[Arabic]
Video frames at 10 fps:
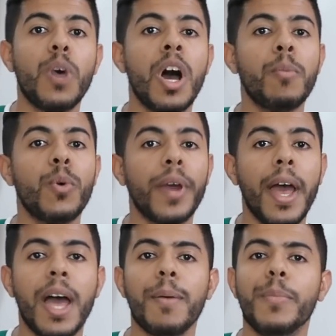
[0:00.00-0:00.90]

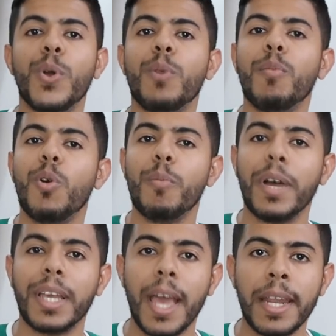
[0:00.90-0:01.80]
ومرحب بهم
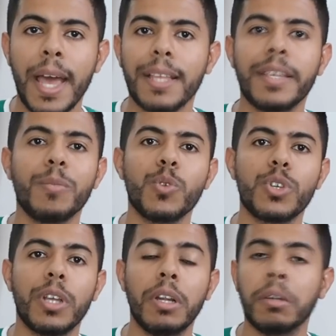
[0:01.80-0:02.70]
وما كاين حتى
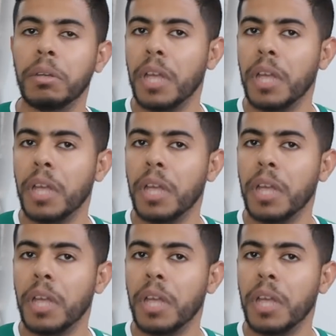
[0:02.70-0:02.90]
مشكل